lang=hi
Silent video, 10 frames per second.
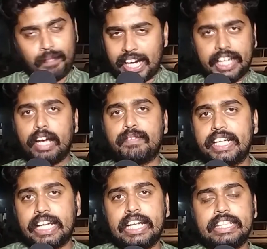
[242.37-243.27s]
बाकी के
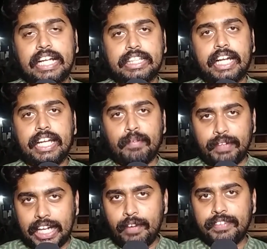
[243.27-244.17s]
अपडेट के लिए देखते रहिए एम
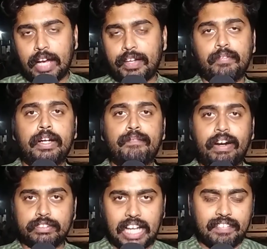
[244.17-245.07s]
बी लाइव कैमरामैन प्रणव